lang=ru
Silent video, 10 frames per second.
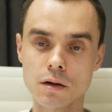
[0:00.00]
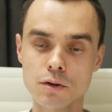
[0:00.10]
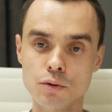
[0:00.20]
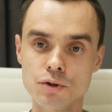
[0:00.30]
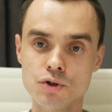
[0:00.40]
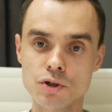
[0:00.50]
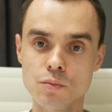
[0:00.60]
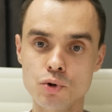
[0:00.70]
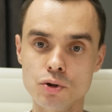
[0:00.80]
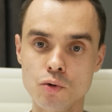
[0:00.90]
который
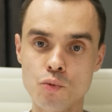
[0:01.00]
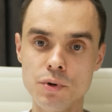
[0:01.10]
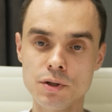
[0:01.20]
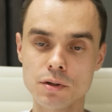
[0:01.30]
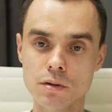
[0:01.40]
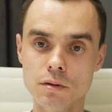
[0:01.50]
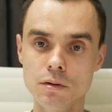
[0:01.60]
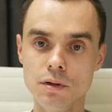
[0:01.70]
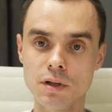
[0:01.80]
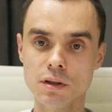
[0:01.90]
сейчас можно купить.
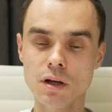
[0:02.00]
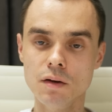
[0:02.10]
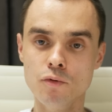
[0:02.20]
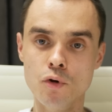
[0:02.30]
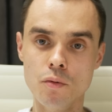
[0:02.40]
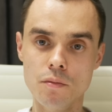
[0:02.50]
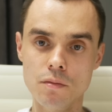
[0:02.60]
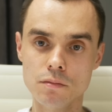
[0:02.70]
Э, иногда его